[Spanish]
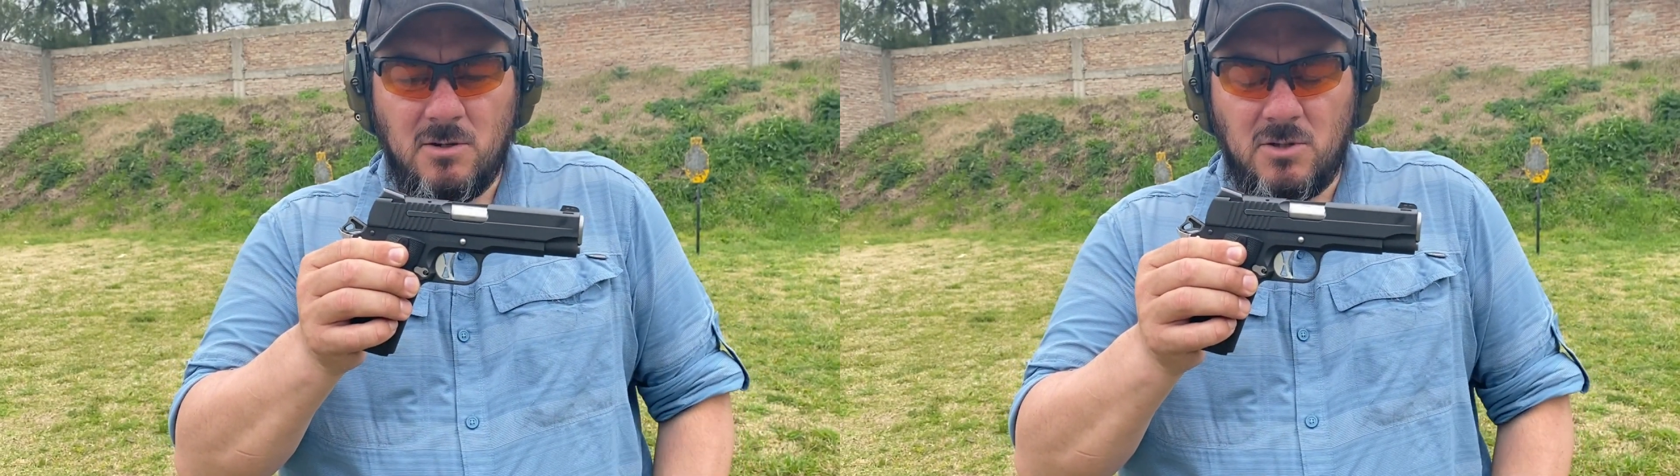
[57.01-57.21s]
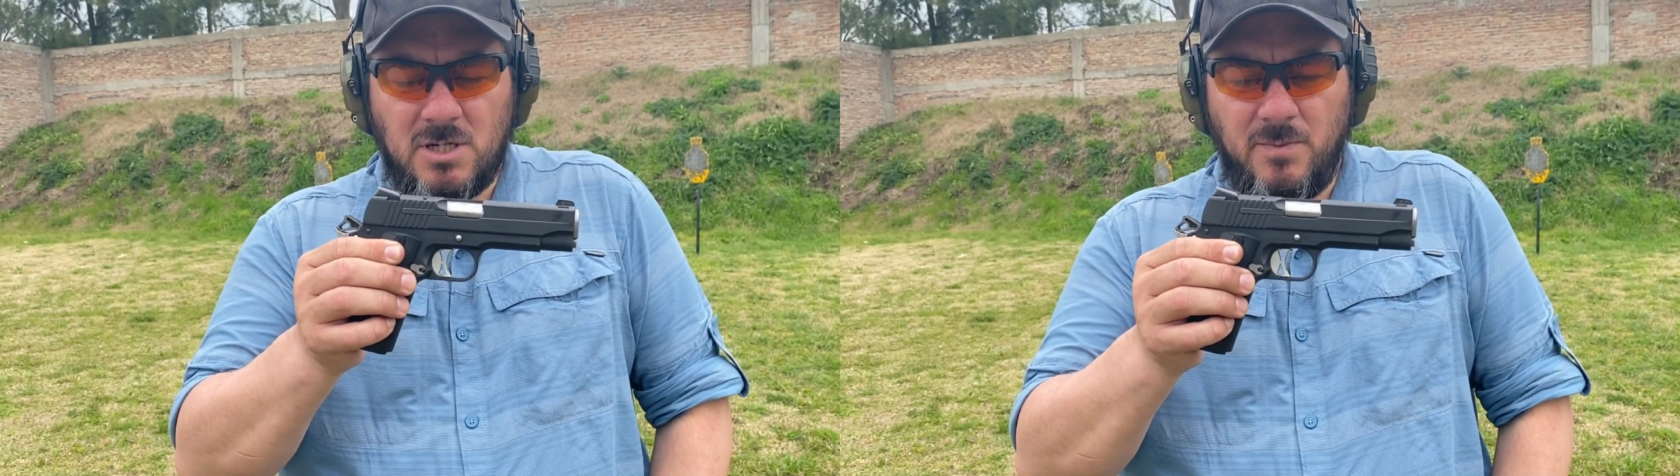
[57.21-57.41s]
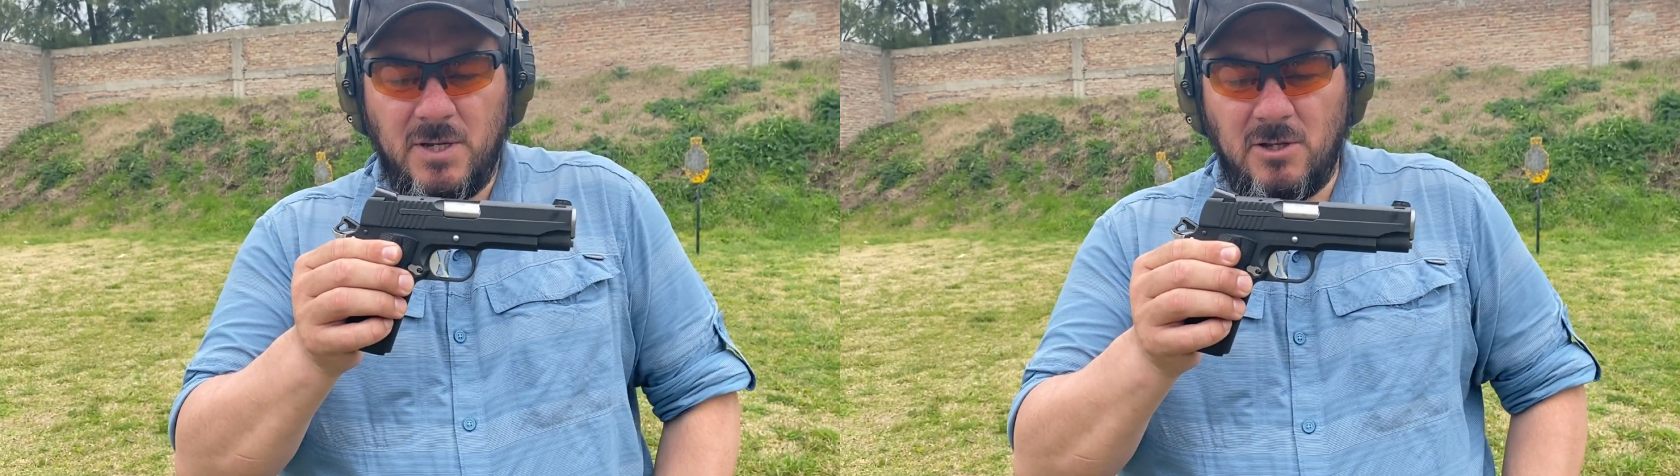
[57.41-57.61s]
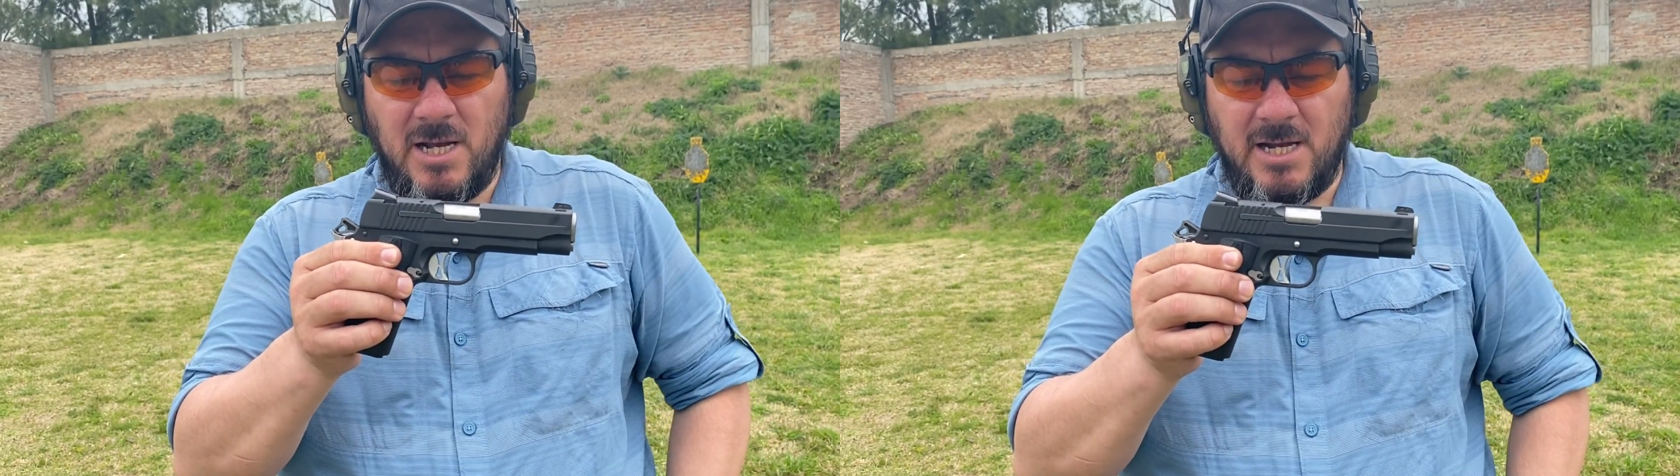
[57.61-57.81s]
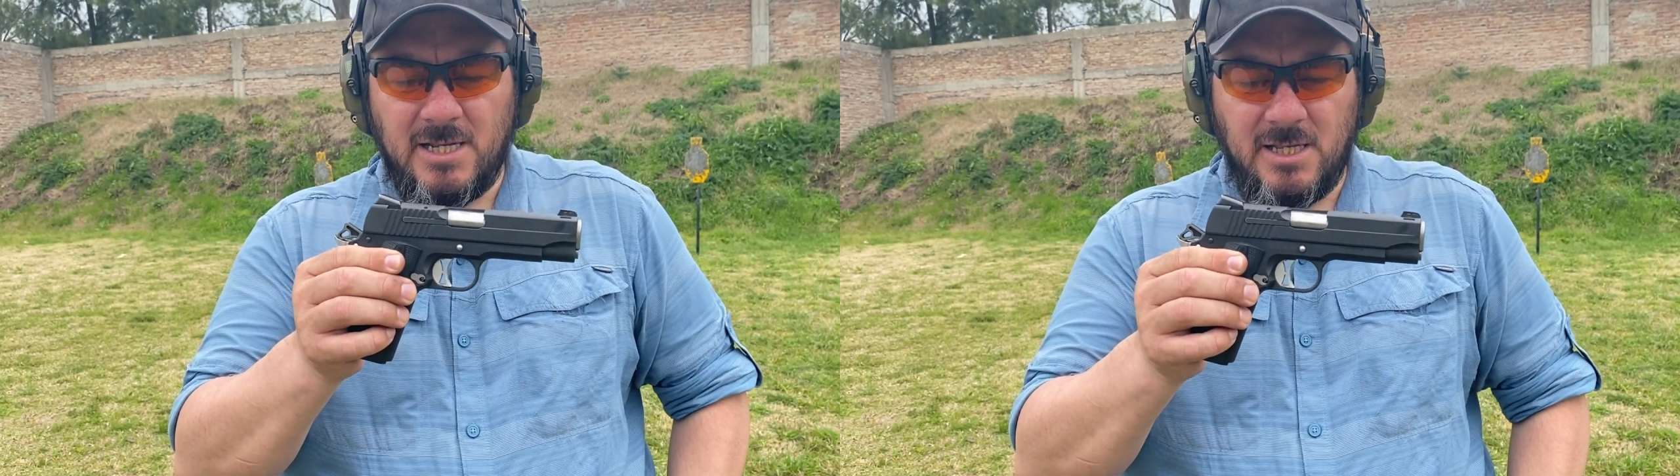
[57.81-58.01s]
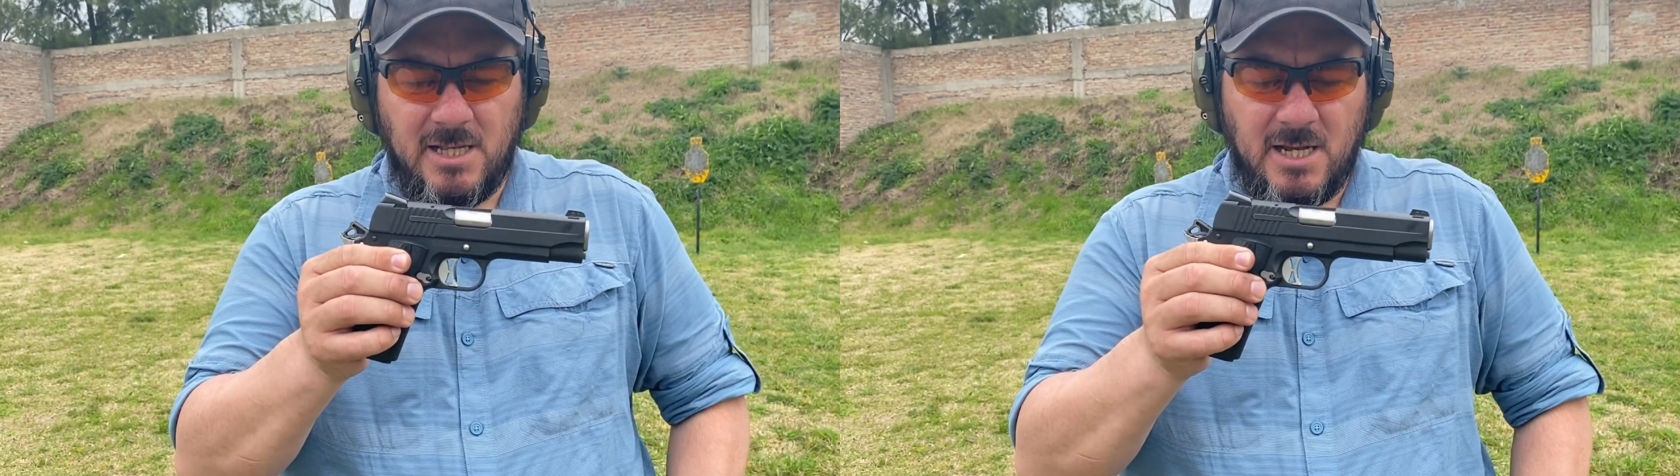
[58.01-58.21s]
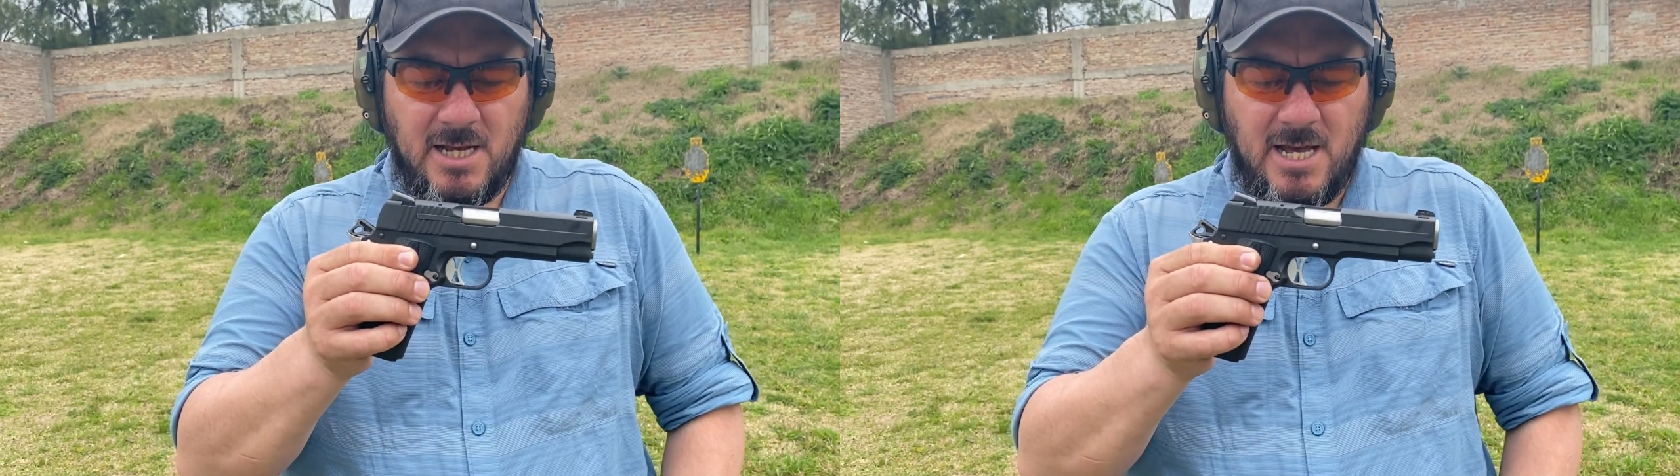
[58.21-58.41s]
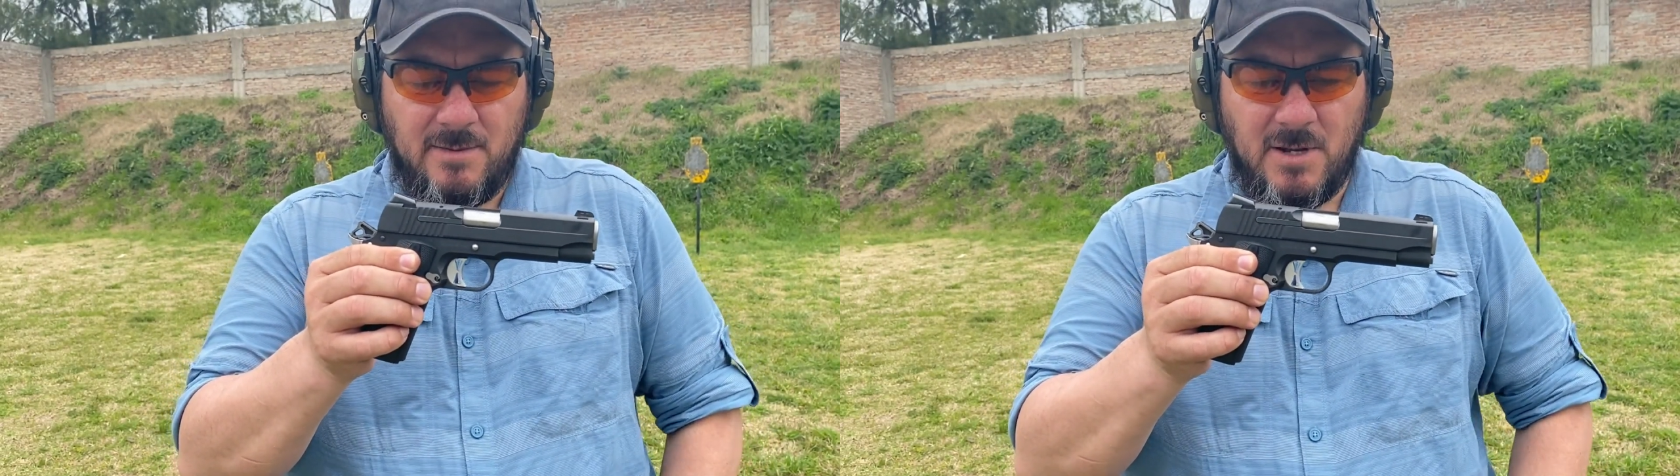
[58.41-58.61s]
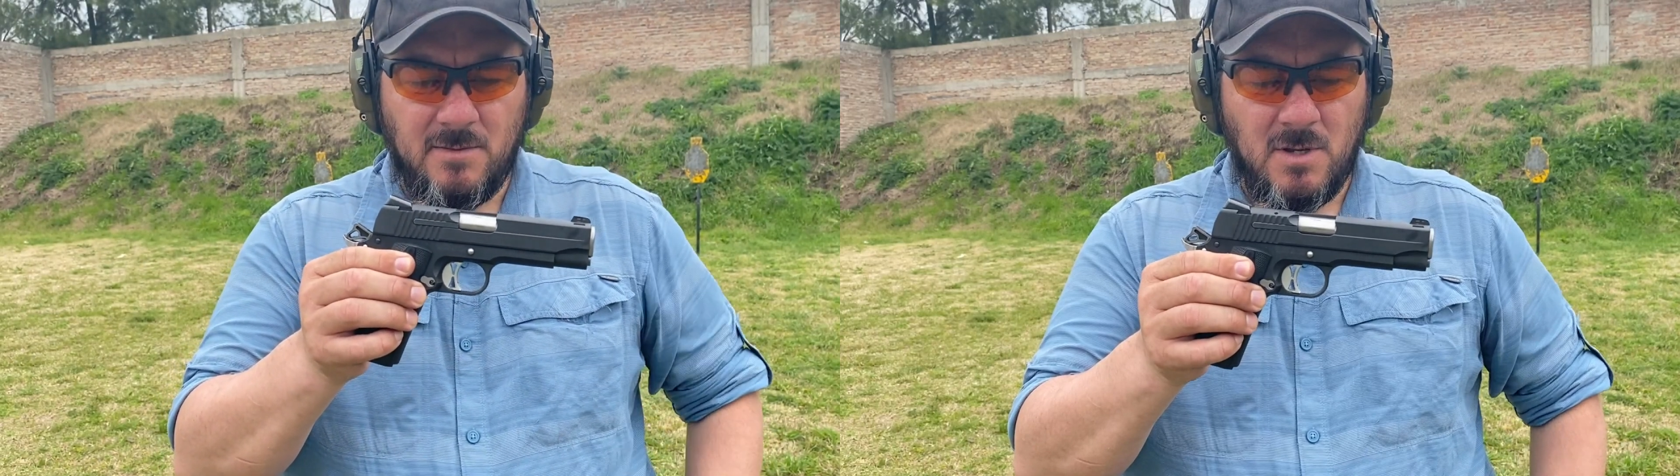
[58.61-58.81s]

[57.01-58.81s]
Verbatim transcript: con respecto a las características del arma.